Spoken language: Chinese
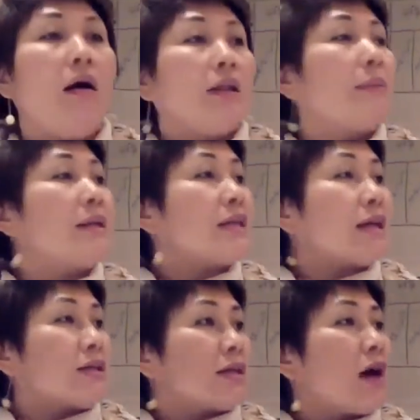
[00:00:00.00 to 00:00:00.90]
那么这
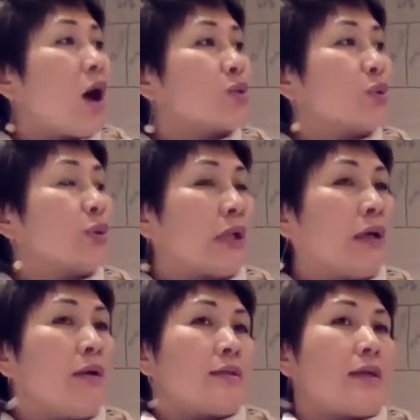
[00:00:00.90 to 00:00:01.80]
个青蒿素呢，
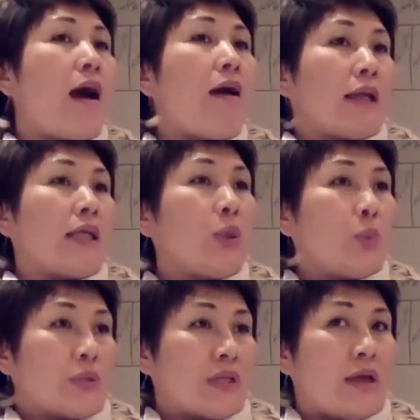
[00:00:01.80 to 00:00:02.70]
在二零一
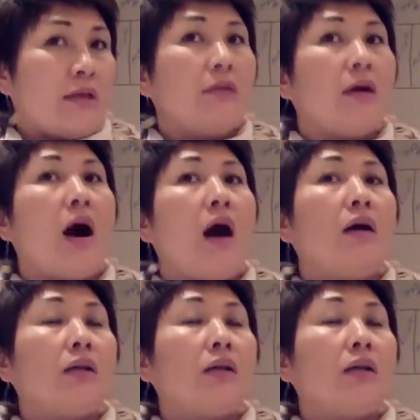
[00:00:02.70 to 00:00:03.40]
五年哈